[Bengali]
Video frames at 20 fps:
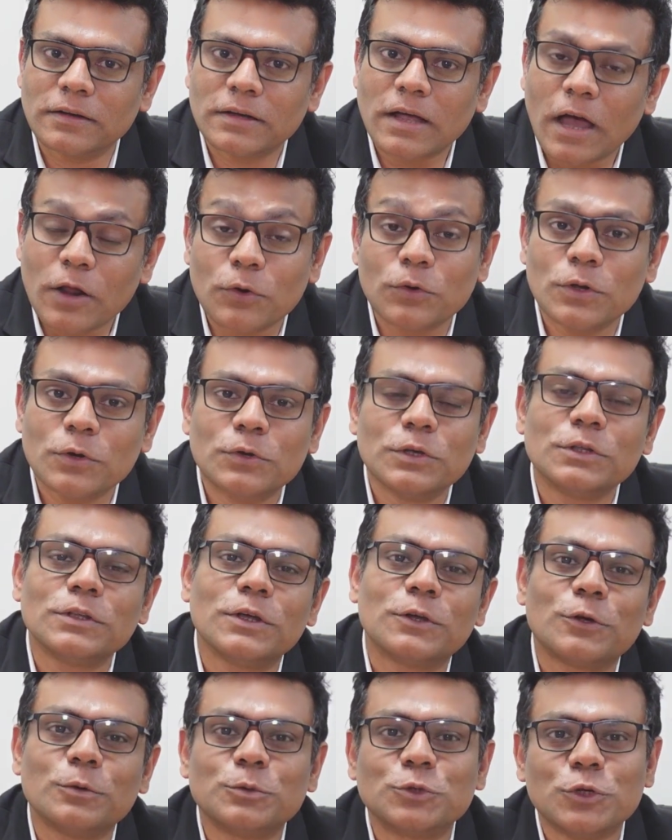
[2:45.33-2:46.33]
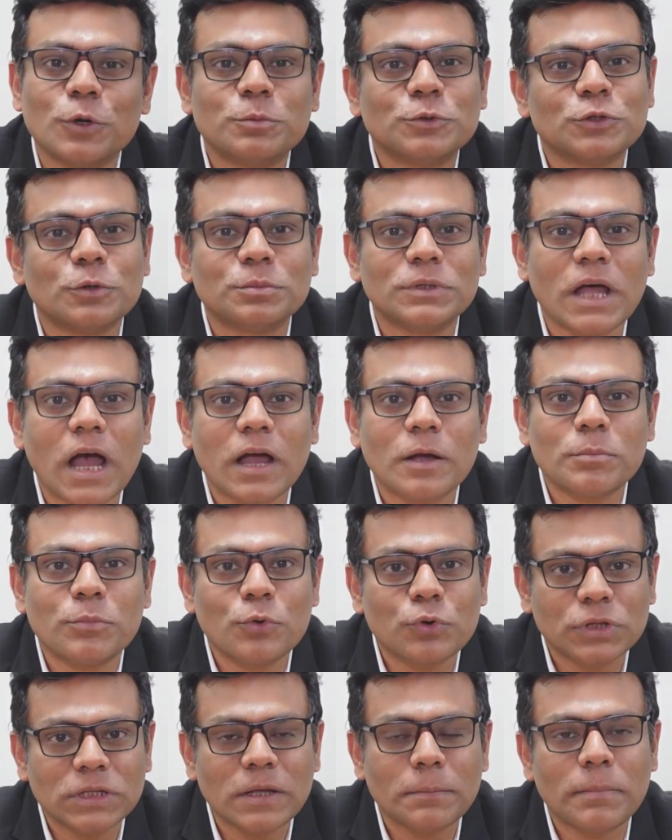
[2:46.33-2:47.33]
কারণেও কিন্তু এরকম ছোপ ছোপ দাগ
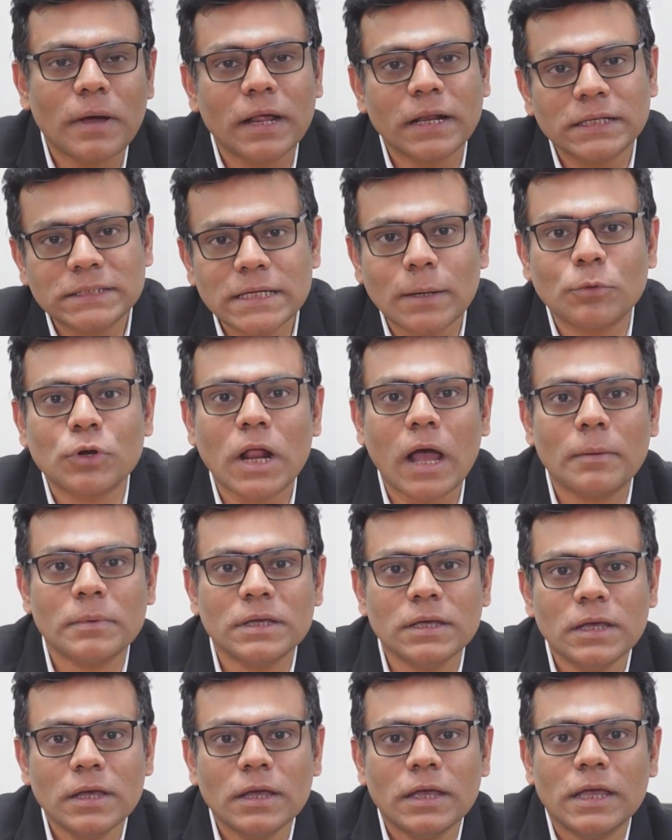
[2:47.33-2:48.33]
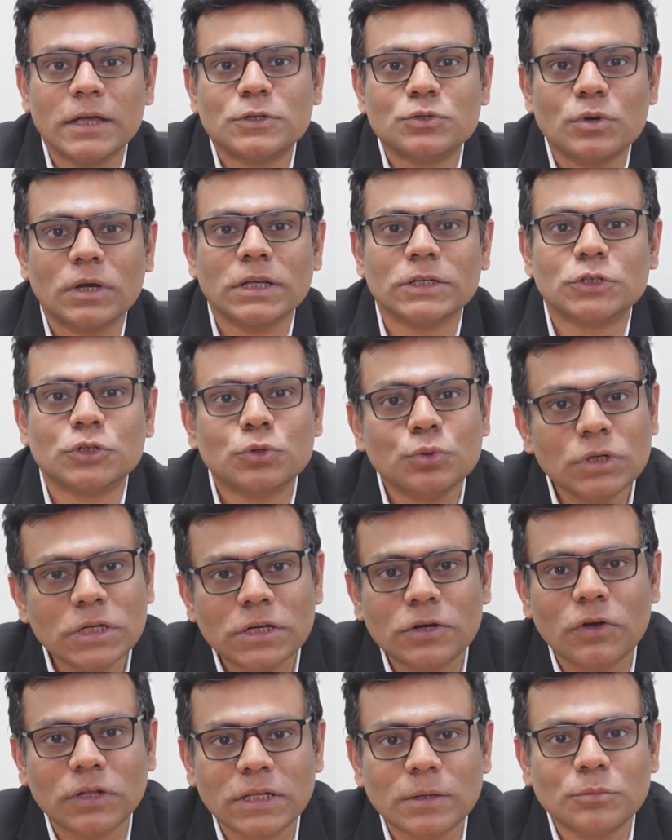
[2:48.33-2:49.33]
পড়তে পারে যেমন আমি একটু আগে
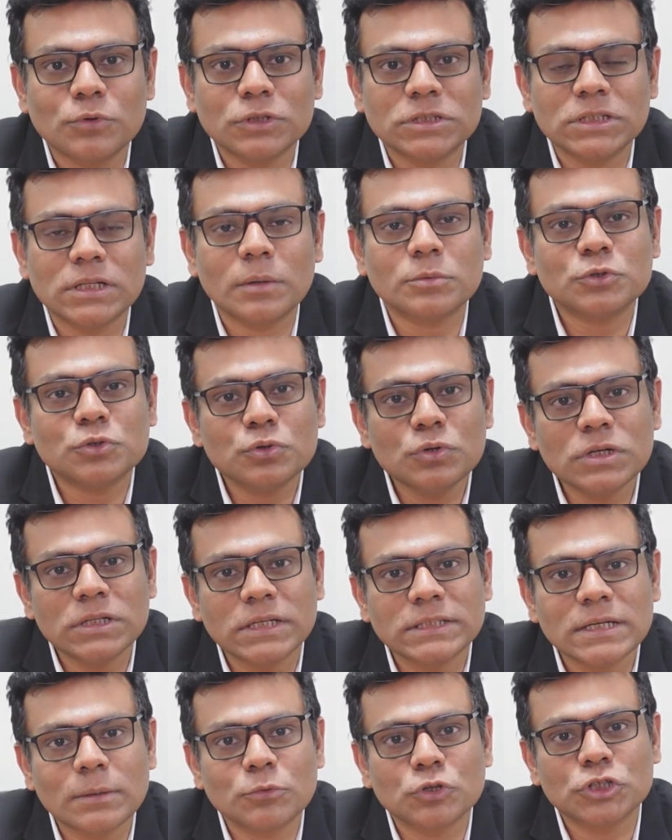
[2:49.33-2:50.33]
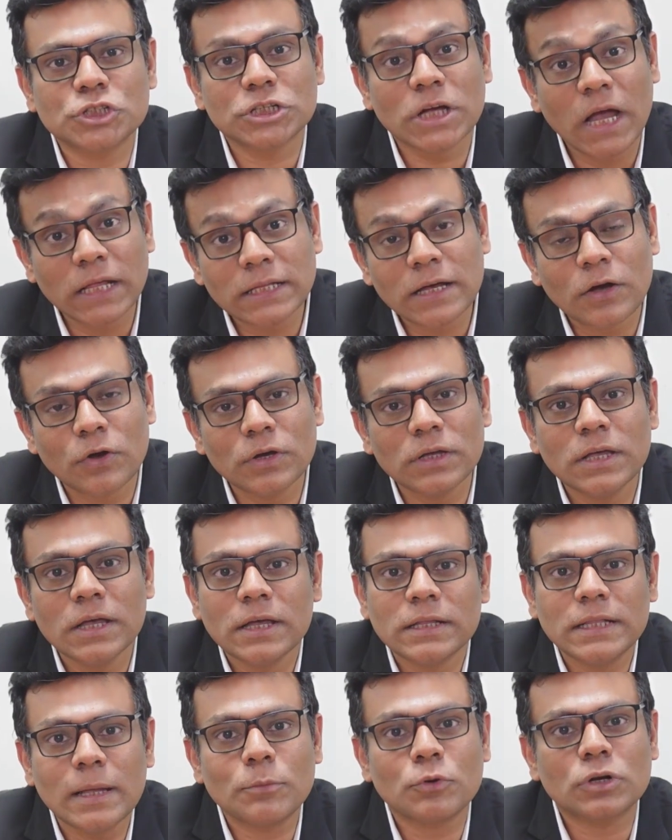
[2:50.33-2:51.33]
ছুলির কথা বলছিলাম ছুলিতে যেমন সাদা হয়
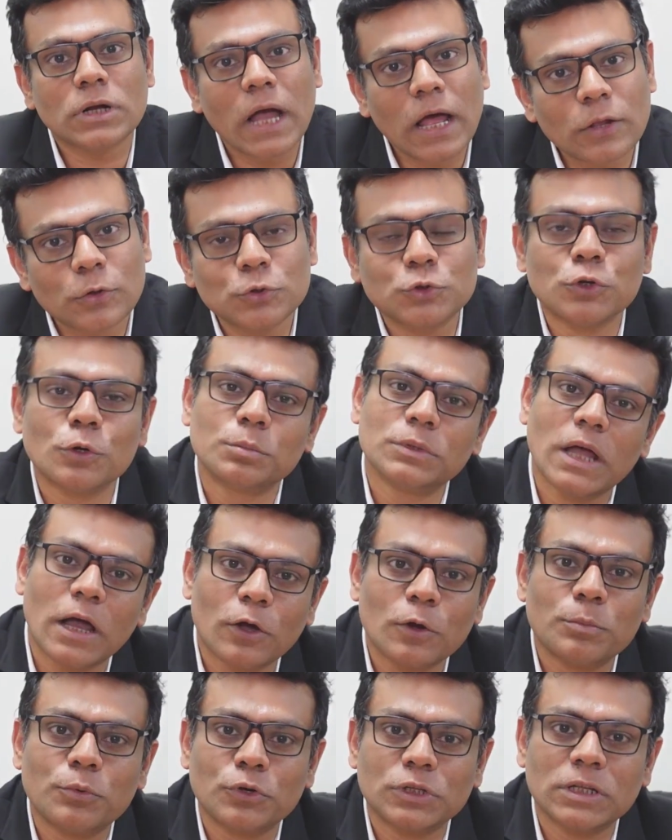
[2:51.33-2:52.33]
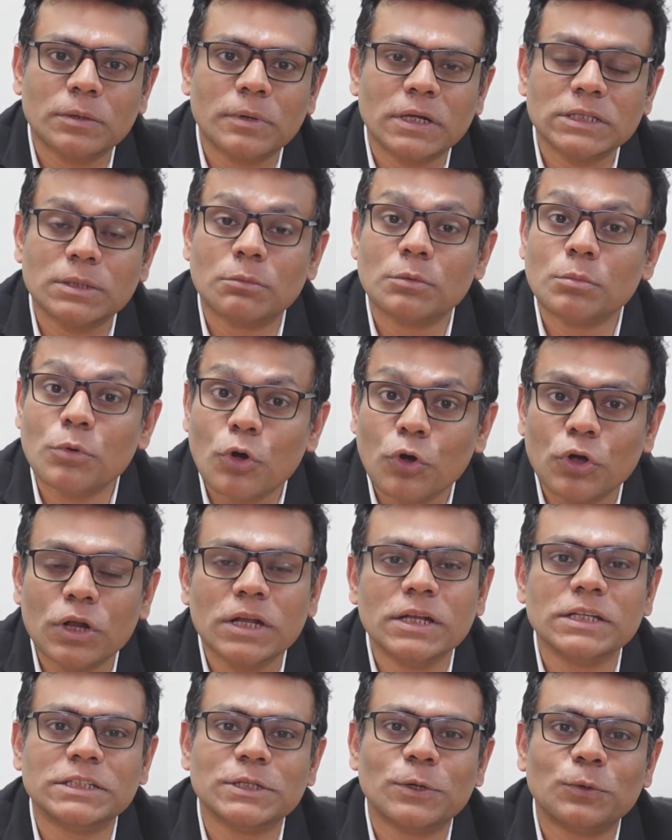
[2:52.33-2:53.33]
তেমন কালো ছোপ দাগও পড়তে পারে যেমন
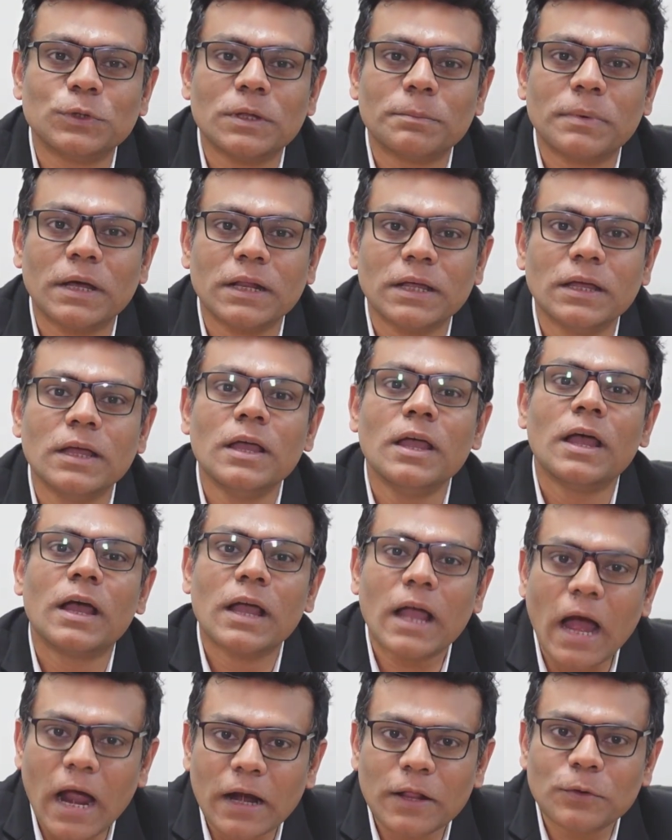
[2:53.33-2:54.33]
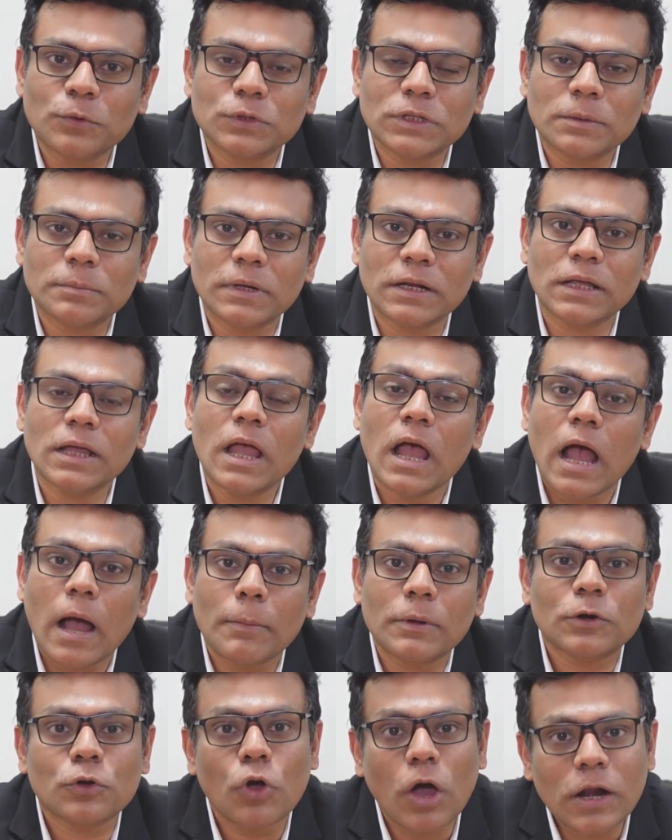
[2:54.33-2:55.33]
বগলের নিচে হতে পারে ঘাড়ে হতে পারে
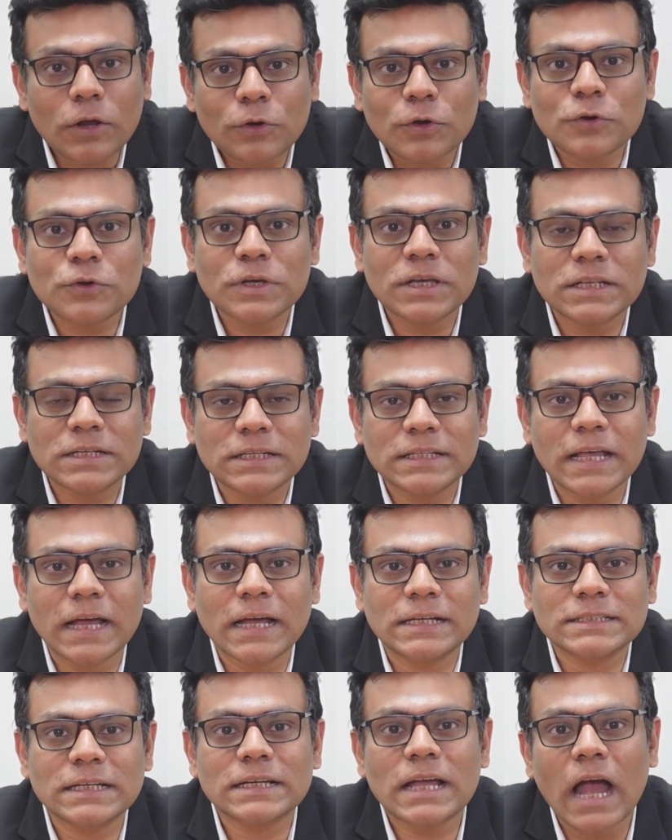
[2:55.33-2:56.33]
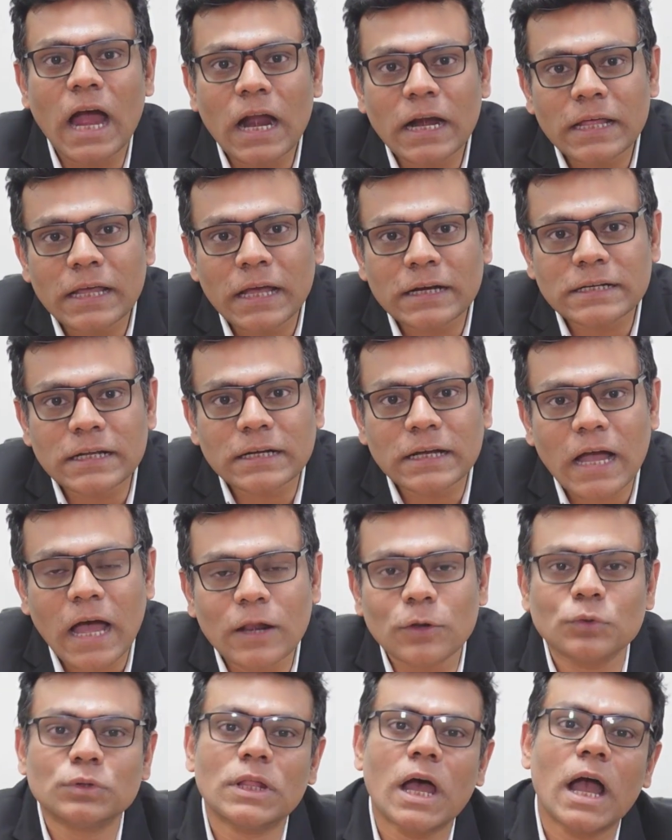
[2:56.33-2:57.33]
আবার কারো কারো ক্ষেত্রে দেখা যায় ঘাড়ে একটা
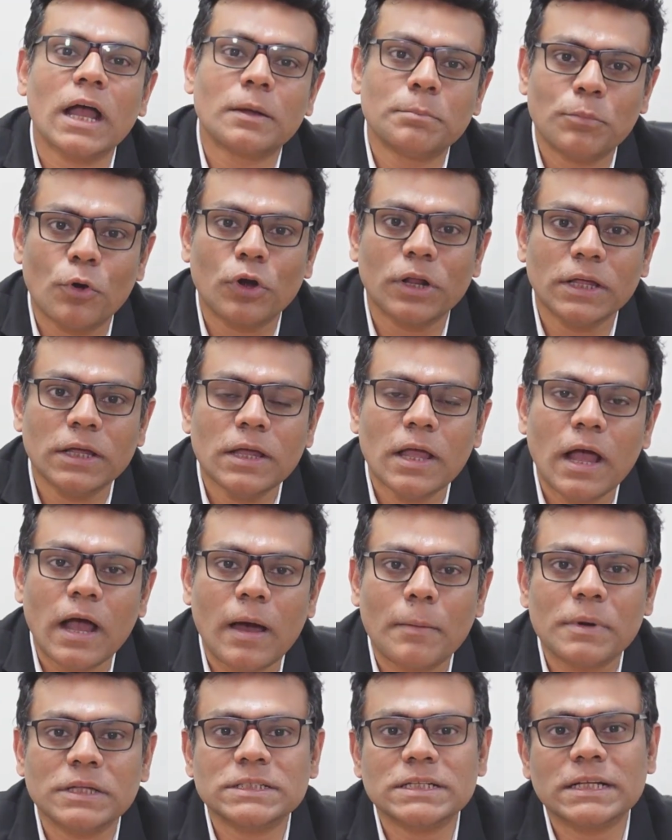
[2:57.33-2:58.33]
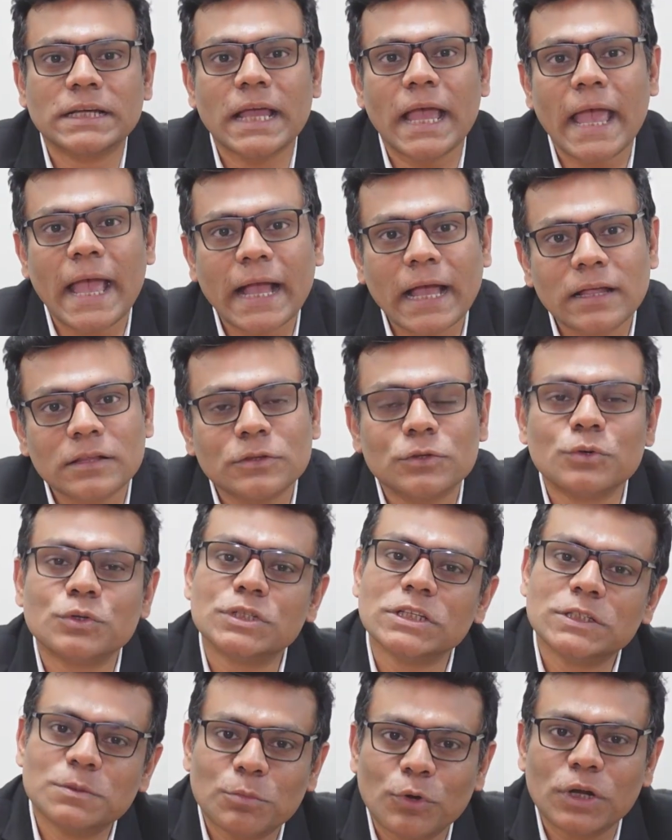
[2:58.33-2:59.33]
কালো দাগ পড়ে আমরা যেটাকে
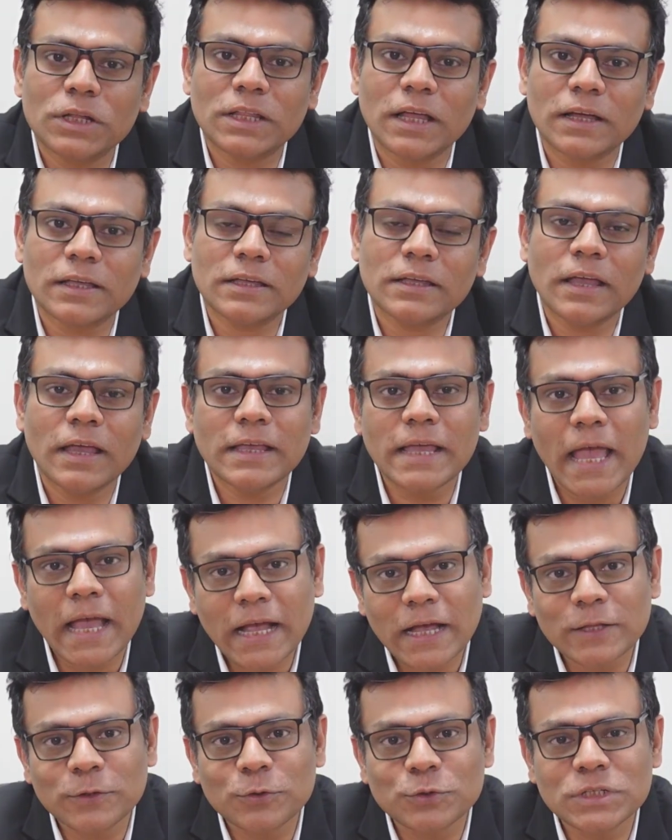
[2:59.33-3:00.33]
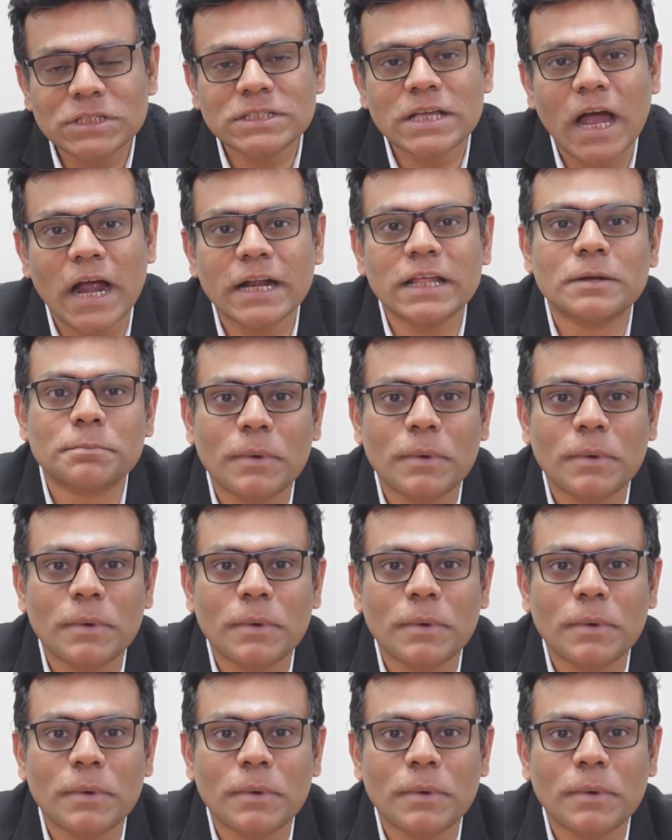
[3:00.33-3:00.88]
একান্থোসিস বলে থাকি এই একান্থোসিস ঘাড়ের